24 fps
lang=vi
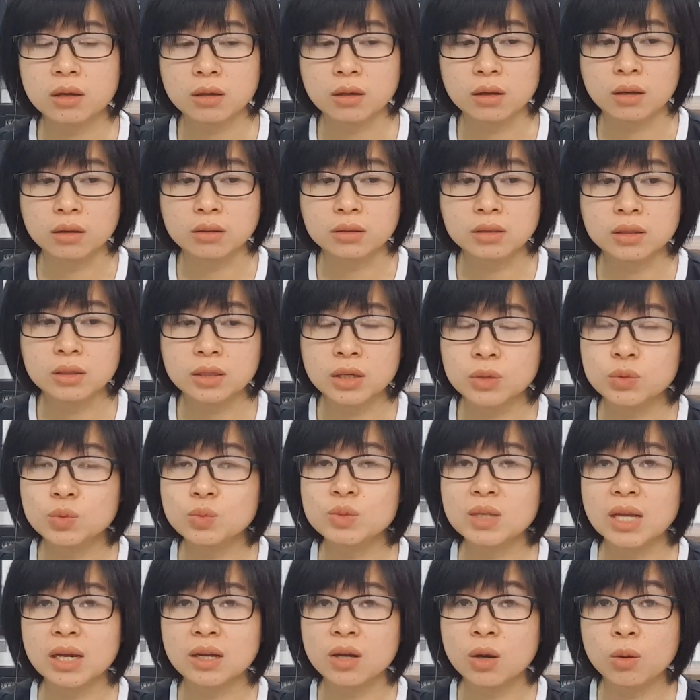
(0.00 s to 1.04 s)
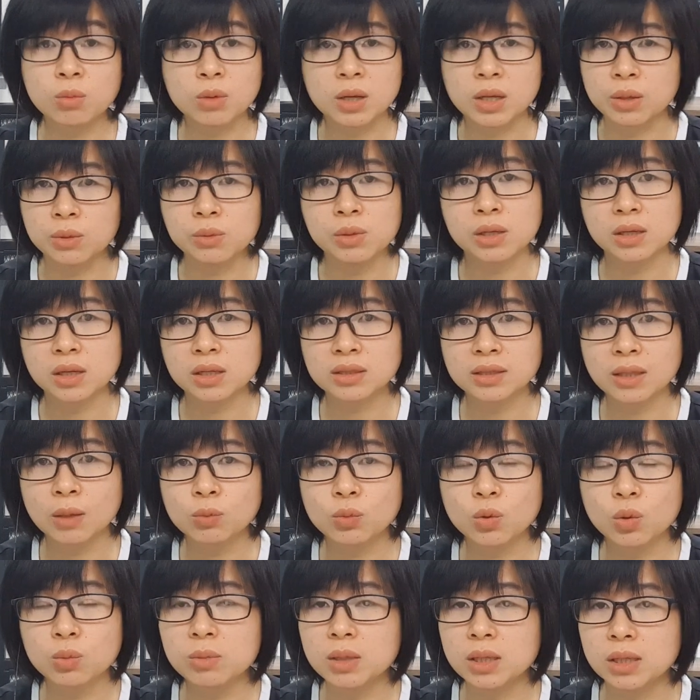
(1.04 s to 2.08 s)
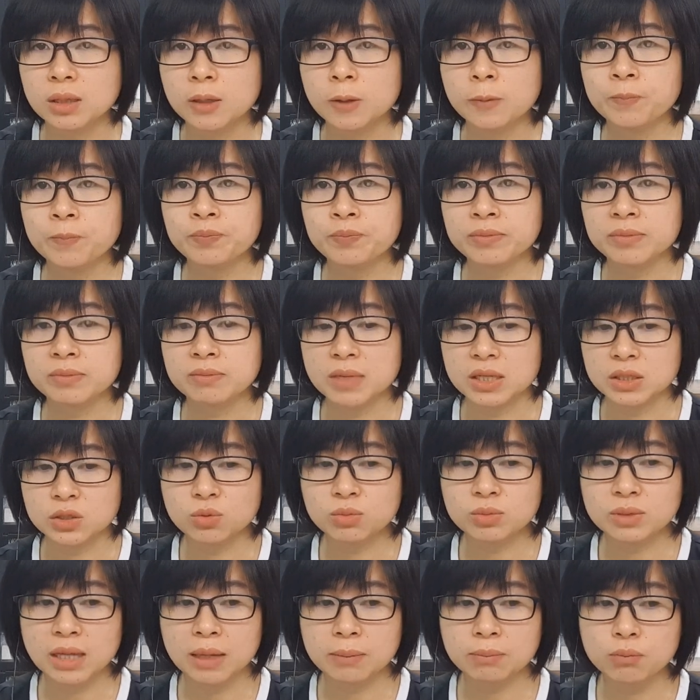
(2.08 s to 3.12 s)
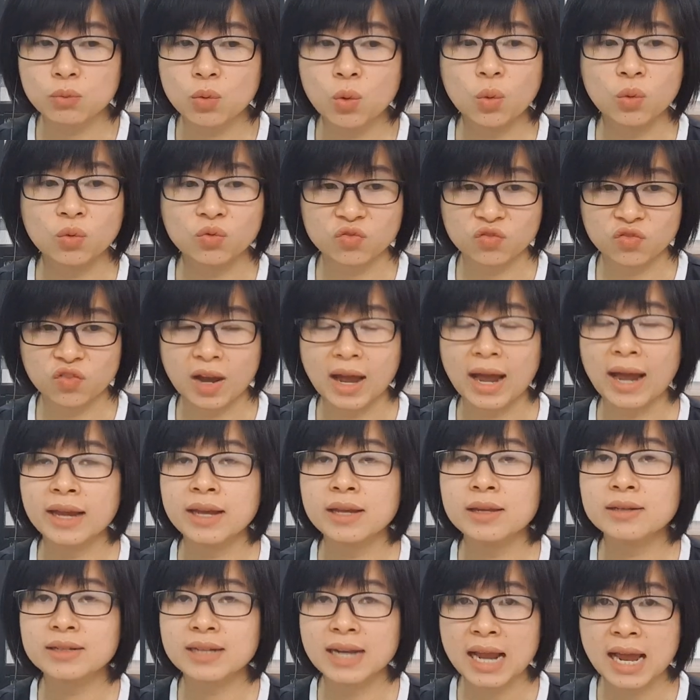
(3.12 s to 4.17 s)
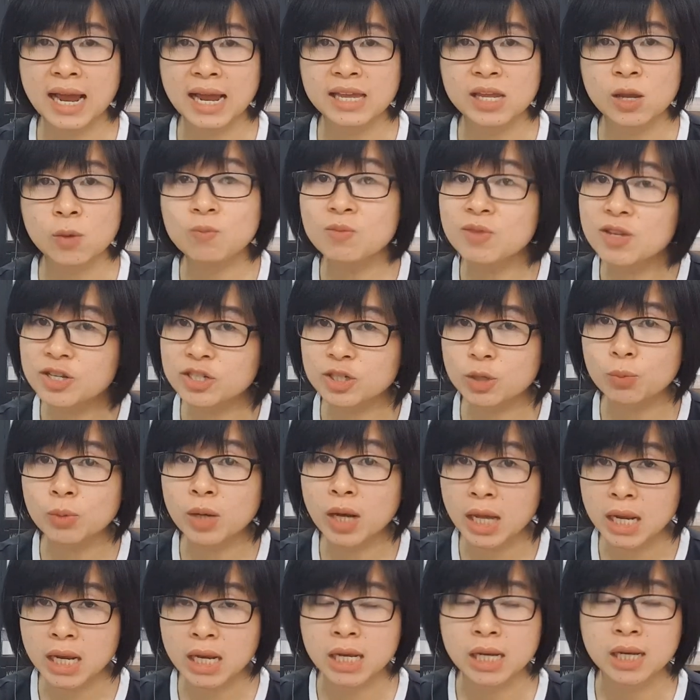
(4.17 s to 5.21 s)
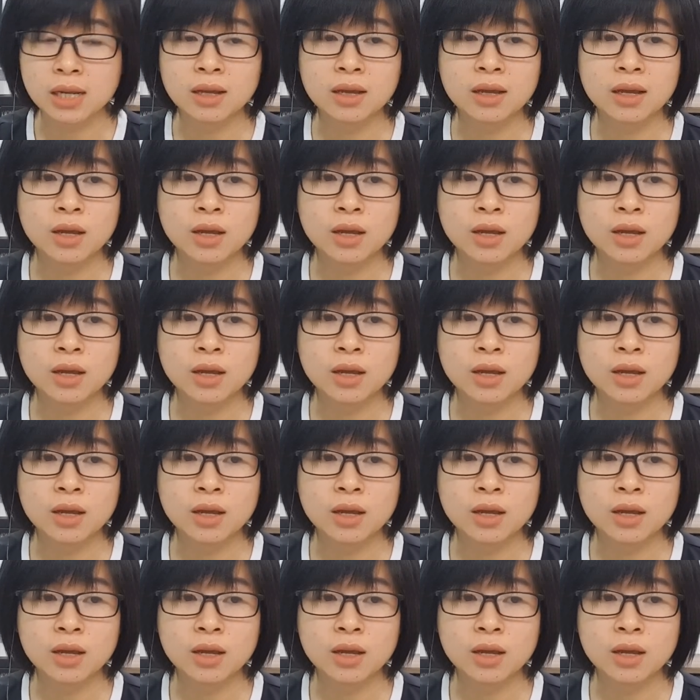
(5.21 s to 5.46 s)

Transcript: Còn như nếu chúng ta không hiểu được cái tóc của mình mà chúng ta buộc phải ra giống như trong hình,